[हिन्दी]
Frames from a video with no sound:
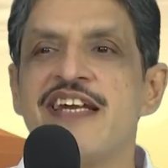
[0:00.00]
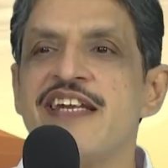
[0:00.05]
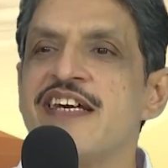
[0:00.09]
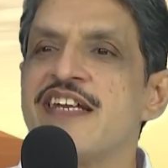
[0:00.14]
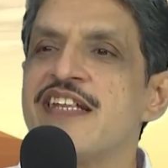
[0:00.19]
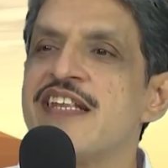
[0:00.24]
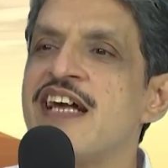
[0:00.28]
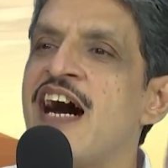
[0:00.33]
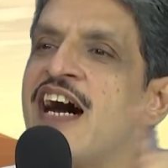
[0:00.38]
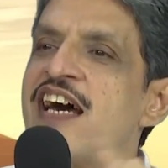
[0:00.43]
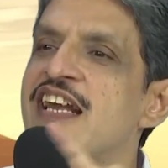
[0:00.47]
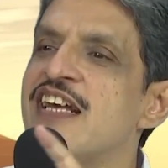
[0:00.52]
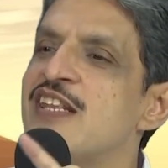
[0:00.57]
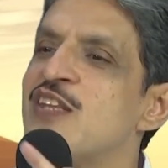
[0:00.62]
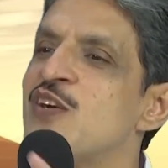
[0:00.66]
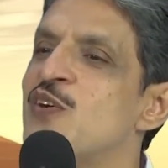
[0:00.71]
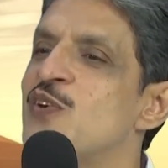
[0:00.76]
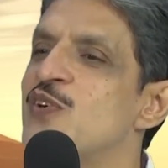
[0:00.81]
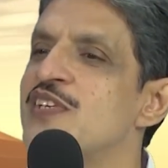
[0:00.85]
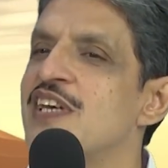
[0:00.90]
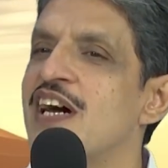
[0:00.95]
निर्धारित
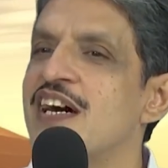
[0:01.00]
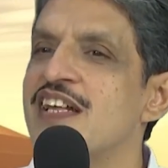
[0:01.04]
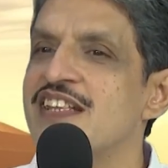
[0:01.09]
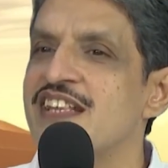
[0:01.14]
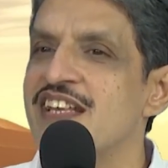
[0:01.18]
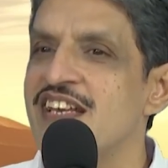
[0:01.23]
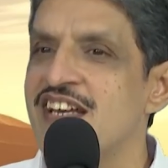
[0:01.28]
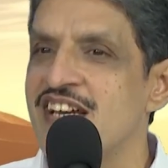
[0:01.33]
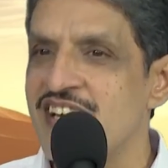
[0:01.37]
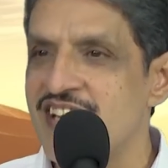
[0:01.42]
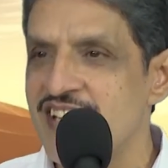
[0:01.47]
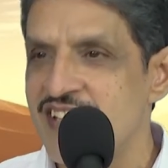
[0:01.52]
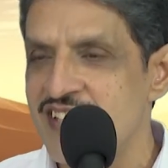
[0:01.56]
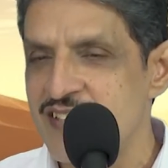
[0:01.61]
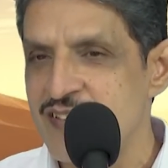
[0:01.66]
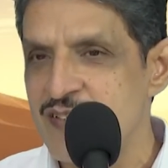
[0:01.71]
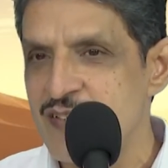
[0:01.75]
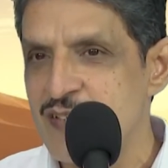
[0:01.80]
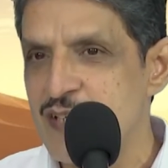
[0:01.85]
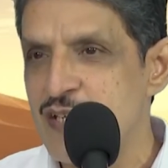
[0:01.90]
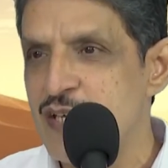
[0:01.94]
हो जाती है
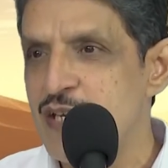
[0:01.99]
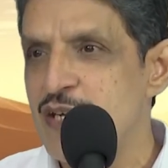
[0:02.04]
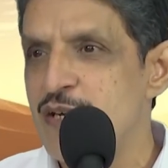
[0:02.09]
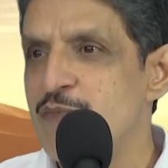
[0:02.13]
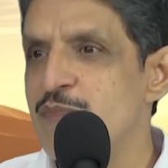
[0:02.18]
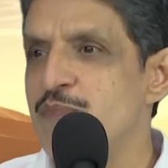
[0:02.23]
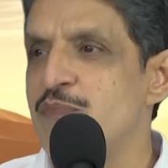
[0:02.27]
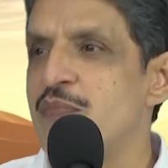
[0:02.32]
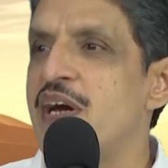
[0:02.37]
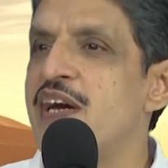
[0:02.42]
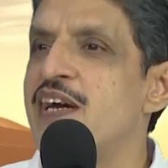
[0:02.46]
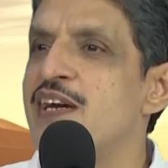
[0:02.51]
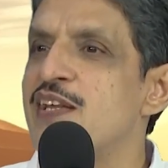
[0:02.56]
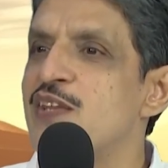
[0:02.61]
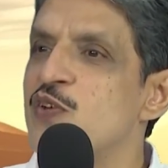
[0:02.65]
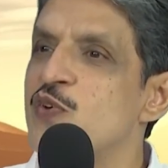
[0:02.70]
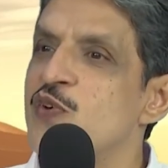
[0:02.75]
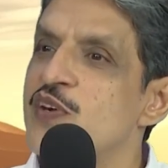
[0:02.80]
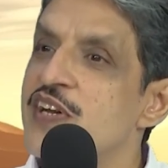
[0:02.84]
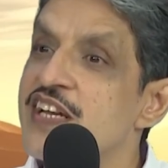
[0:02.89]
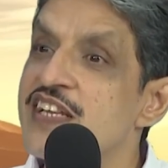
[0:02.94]
मैं
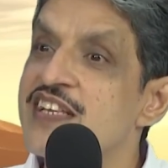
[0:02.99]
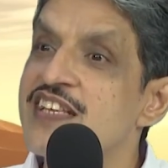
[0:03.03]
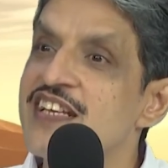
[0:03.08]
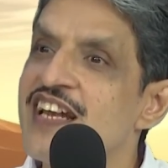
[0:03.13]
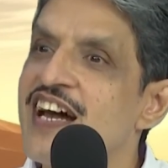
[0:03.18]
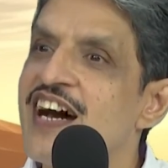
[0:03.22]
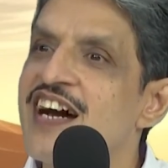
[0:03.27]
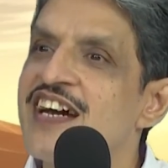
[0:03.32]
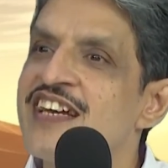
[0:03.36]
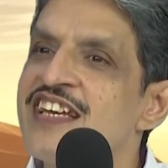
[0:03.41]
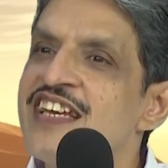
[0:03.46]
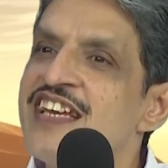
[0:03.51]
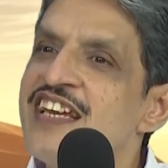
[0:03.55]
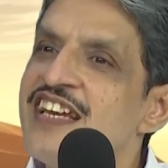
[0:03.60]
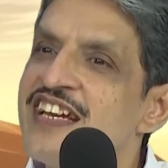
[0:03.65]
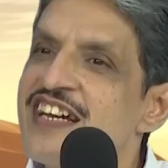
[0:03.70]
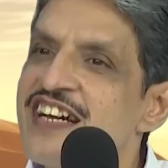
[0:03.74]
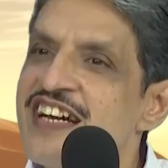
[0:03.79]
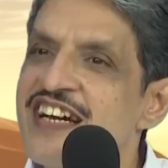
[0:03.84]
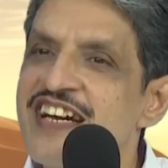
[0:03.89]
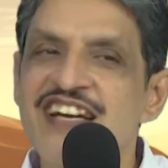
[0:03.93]
तो इतना ही
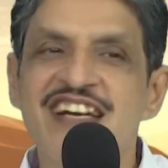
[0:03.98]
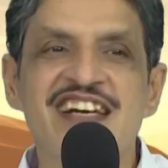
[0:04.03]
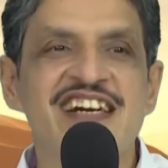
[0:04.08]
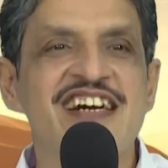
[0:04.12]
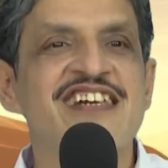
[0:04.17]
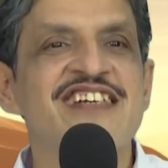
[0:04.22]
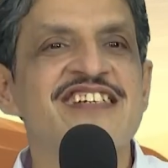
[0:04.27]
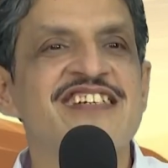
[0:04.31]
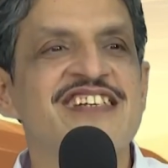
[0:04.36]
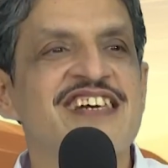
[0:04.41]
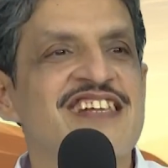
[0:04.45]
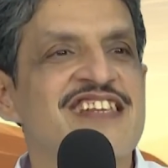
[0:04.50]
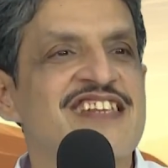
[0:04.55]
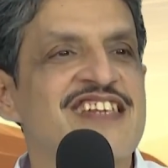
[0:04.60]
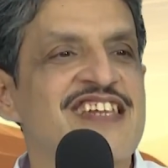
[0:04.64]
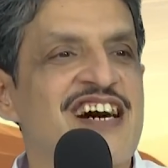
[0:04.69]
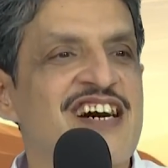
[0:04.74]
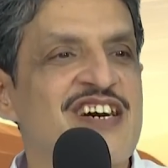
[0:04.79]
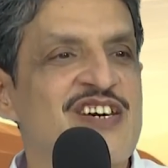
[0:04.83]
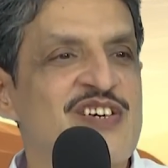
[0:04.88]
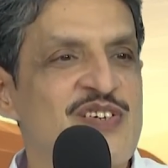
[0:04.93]
कर
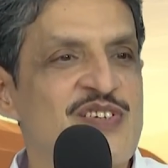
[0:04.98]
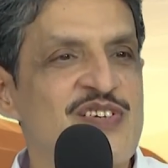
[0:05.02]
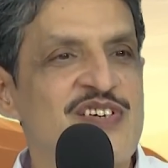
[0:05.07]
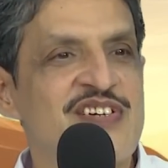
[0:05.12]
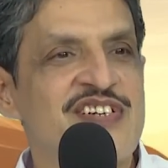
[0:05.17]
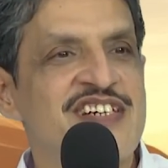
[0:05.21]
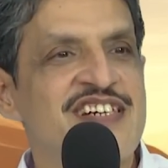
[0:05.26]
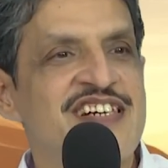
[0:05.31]
सकता हूँ